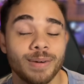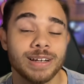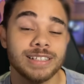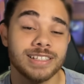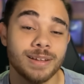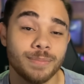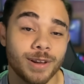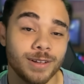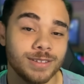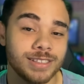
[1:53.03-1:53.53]
Mas
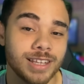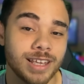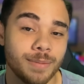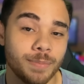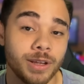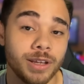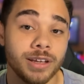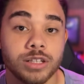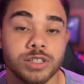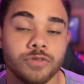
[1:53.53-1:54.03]
lembrando
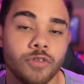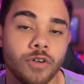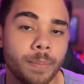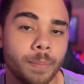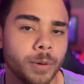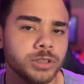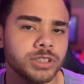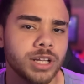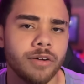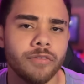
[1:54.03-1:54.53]
sempre, se for
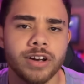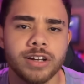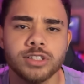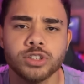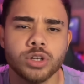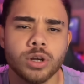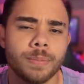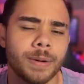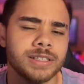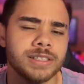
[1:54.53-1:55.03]
apostar, vai
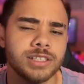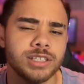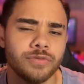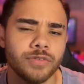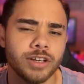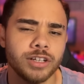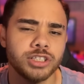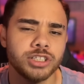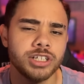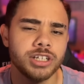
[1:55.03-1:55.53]
só para se
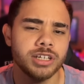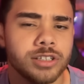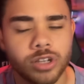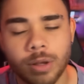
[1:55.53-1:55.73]
divertir,